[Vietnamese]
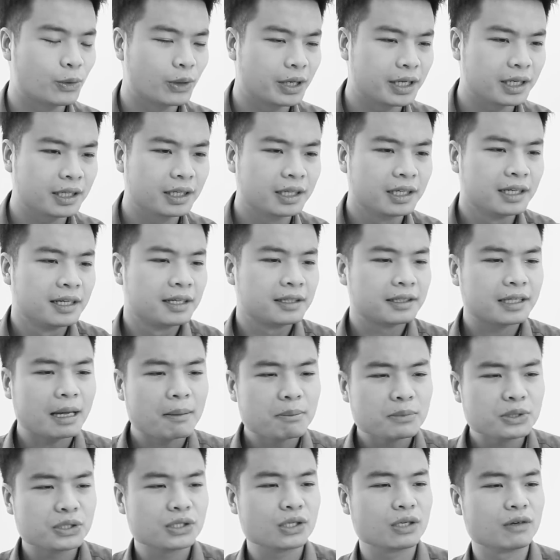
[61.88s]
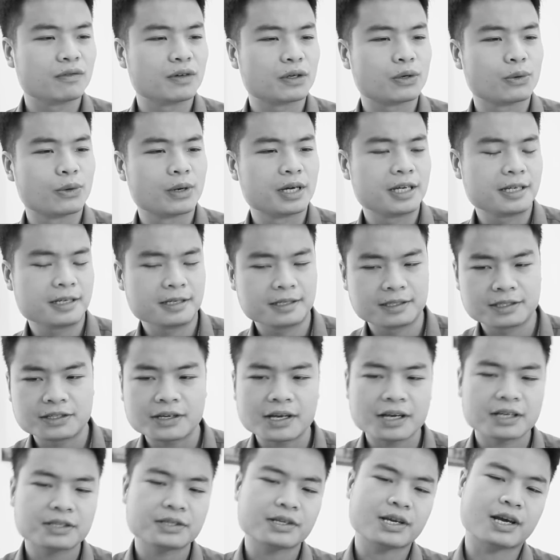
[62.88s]
với cô ấy, tâm sự với cô ấy,
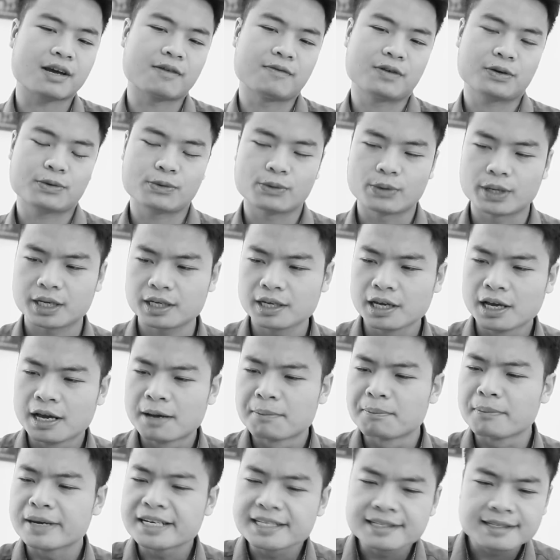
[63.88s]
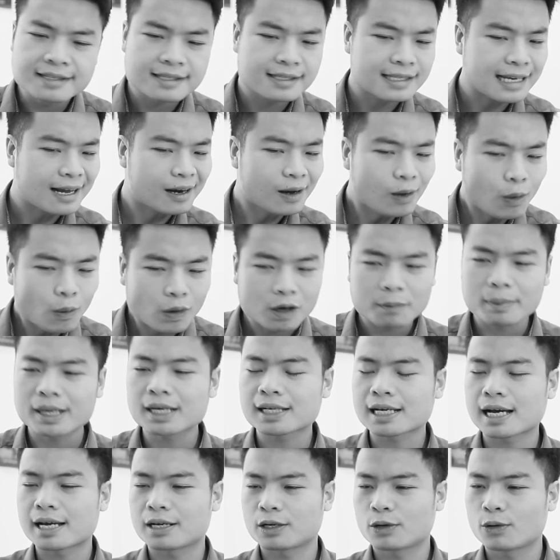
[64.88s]
chia sẻ với cô ấy. Mình sẽ luôn ở
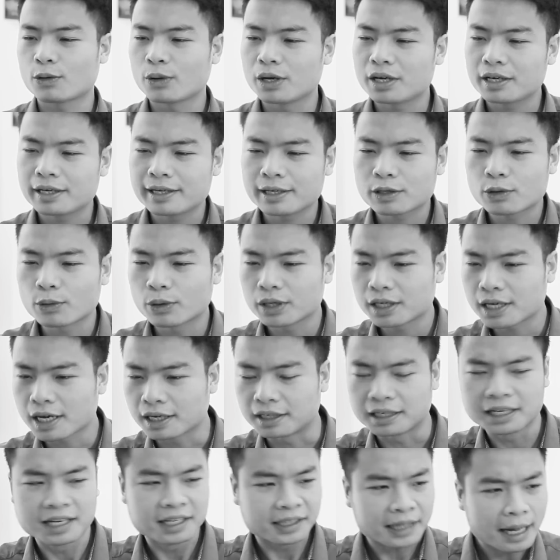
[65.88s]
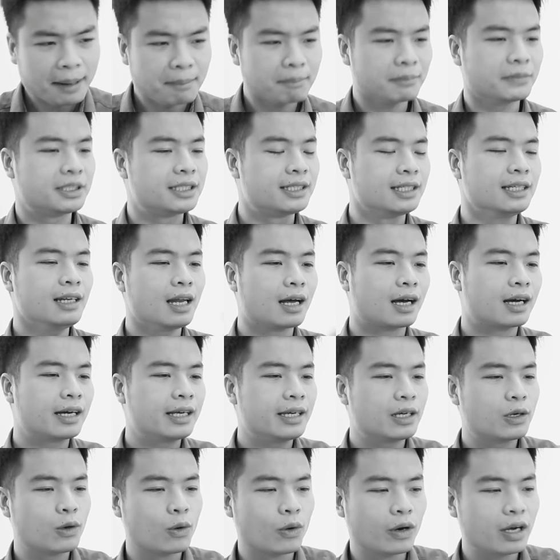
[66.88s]
bên cạnh cô ấy khi cô ấy cần. Thậm chí là
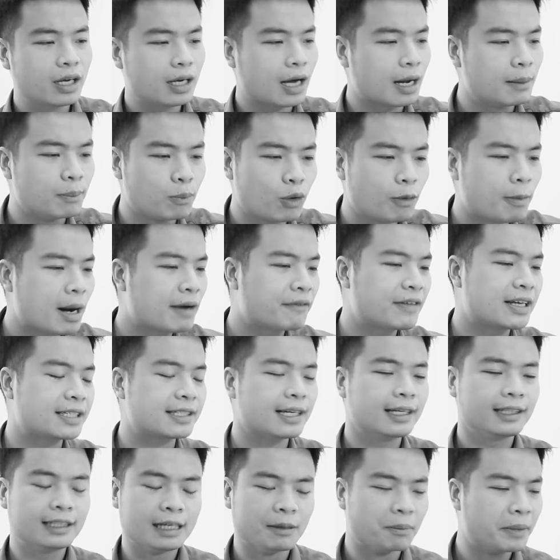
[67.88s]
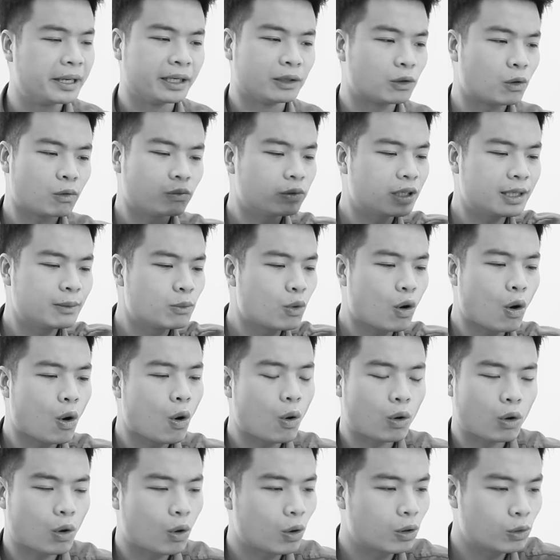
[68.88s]
khi cô ấy cần mua băng vệ sinh thì mình cũng đi mua
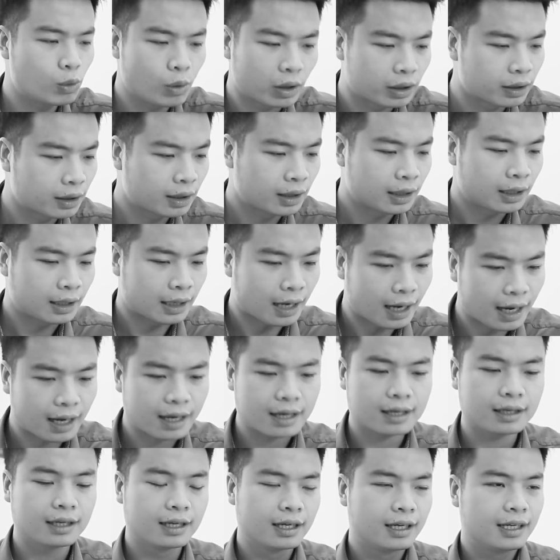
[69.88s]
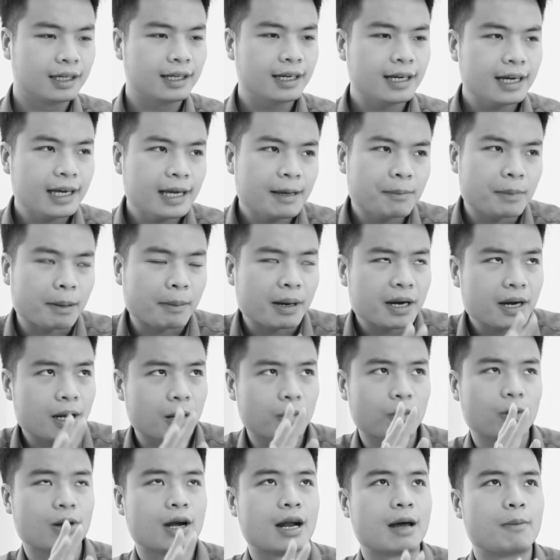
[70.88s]
hộ cô ấy luôn. Đấy. Khi mà bắt
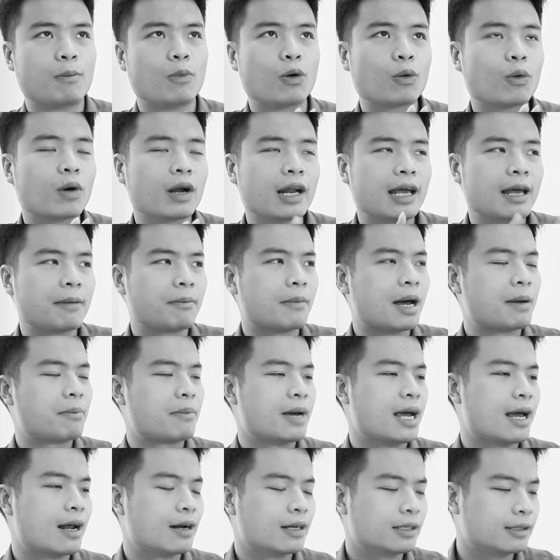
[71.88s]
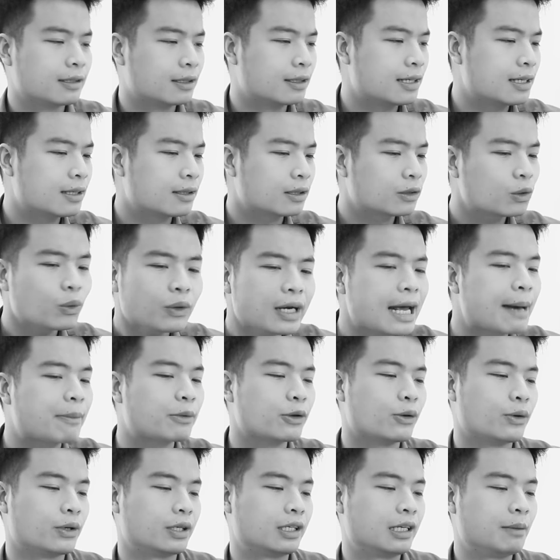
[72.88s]
đầu là mối quan hệ bạn bè nó trở nên tốt đẹp
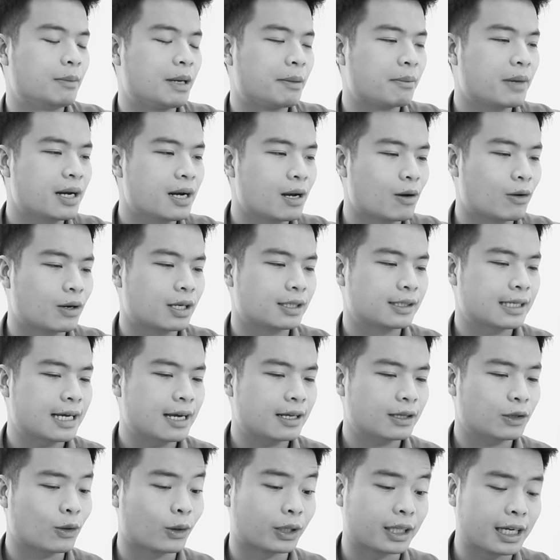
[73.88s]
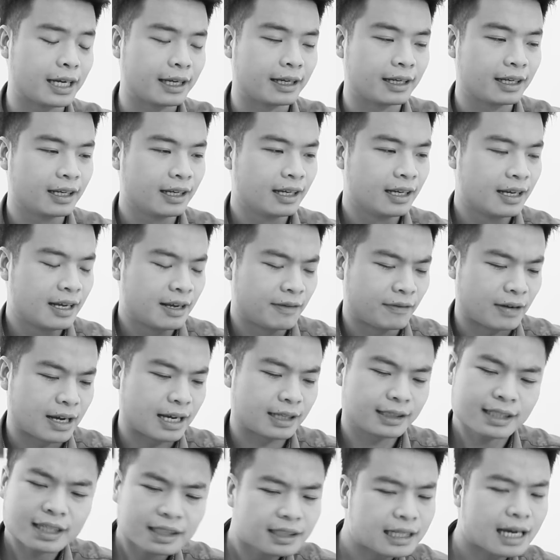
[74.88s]
rồi thì mình bắt đầu là sẽ tỏ tình.
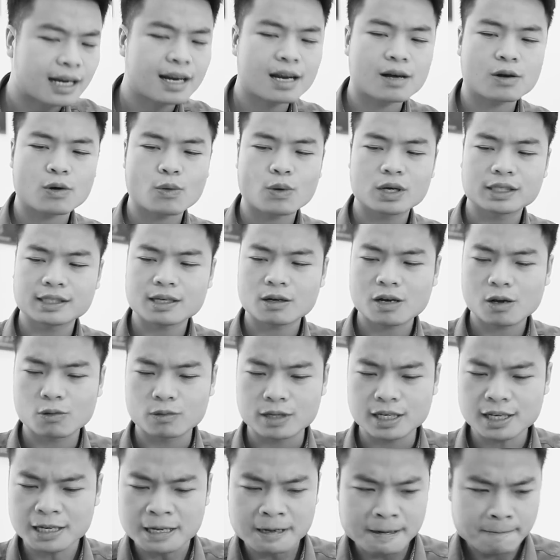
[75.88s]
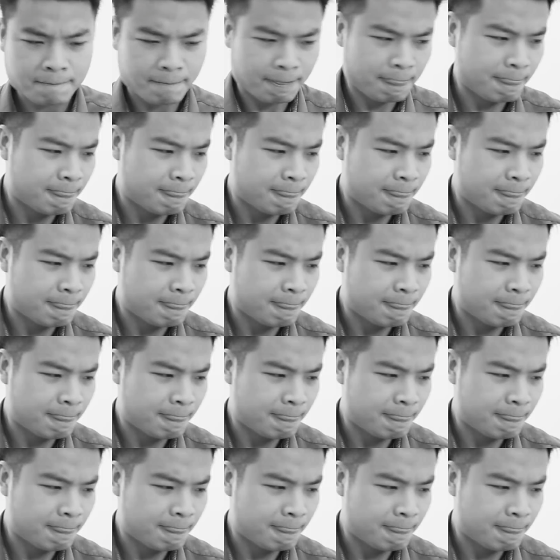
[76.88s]
Và chắc chắn là cô ấy sẽ đồng ý.